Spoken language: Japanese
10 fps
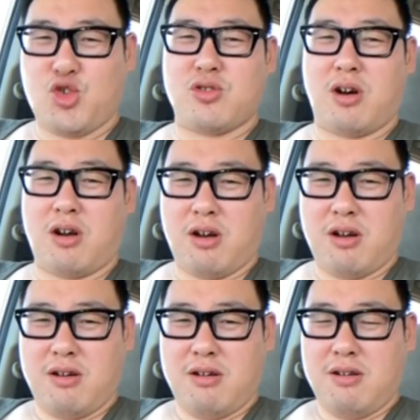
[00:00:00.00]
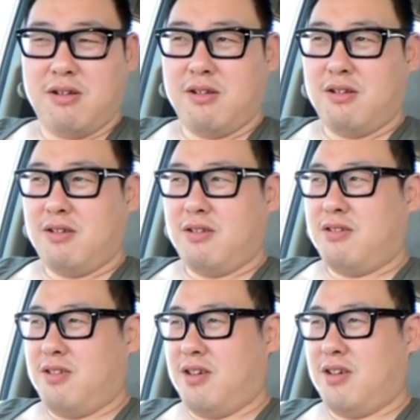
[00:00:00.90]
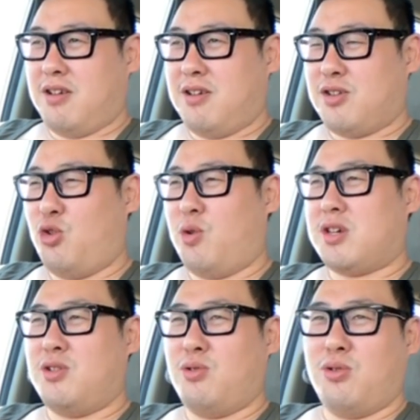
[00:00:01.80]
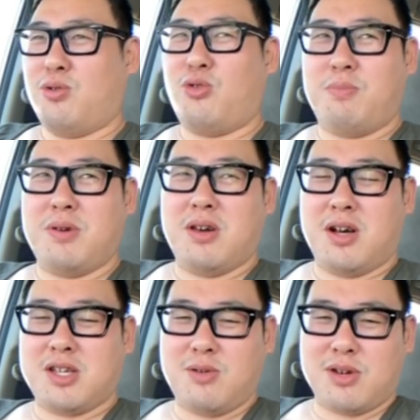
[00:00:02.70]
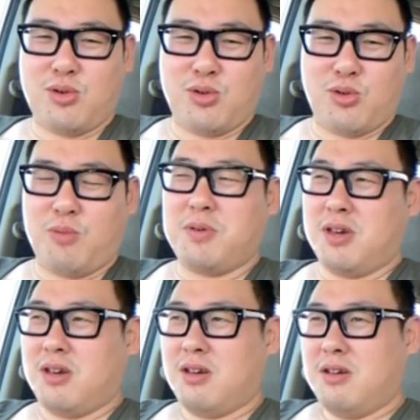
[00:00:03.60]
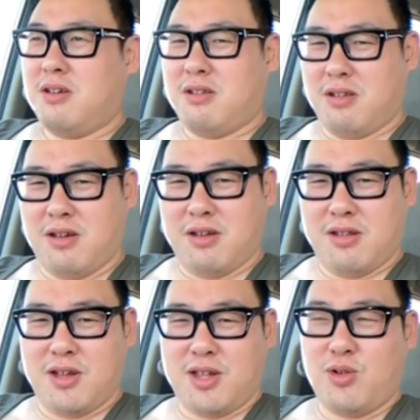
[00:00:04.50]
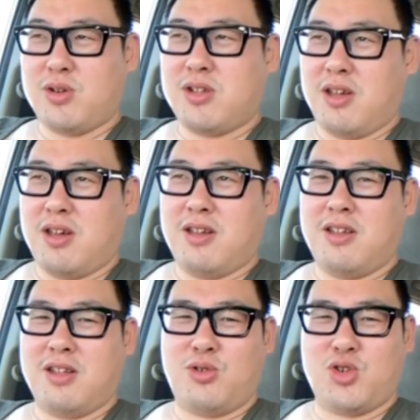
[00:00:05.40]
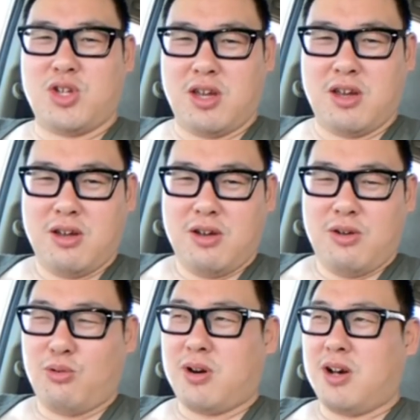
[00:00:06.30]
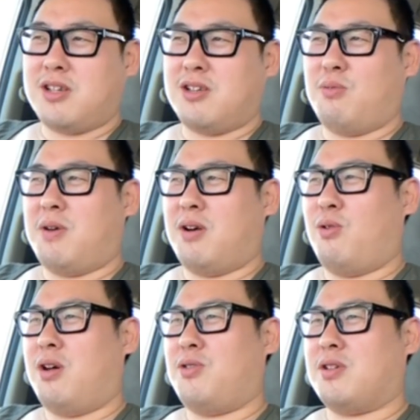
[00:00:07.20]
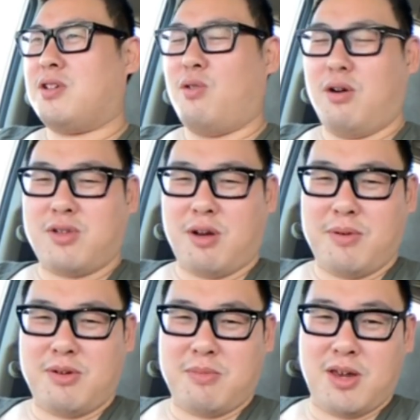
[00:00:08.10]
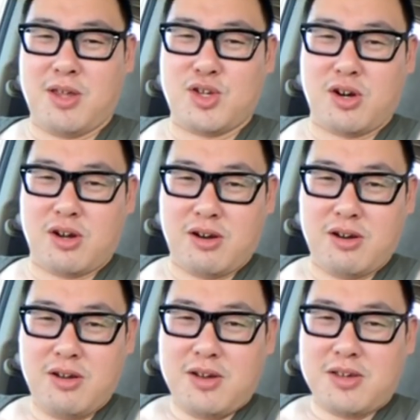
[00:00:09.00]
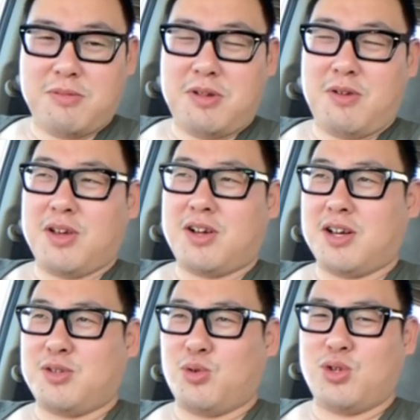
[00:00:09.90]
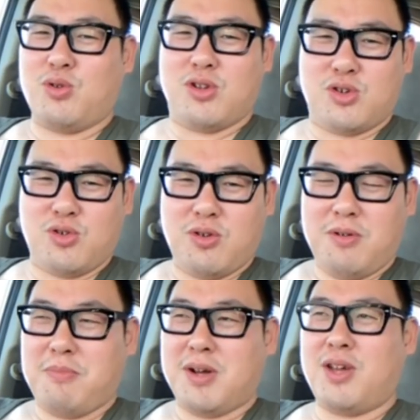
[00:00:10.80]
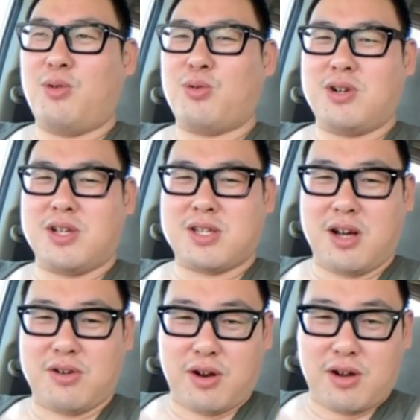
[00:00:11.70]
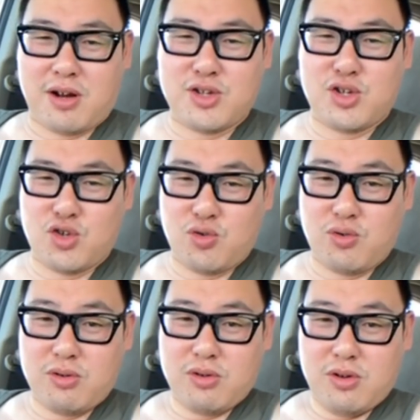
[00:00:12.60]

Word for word: 無職だから。ねえ。今日は昨日のコピー、明日は今日のコピー、ね、寝て起きてネットしてお母さんの晩ご飯と朝ごはんを食べる毎日だから、君らはいっかげつ遅いでしょ。まだろくがつかぐらいの感じでしょ。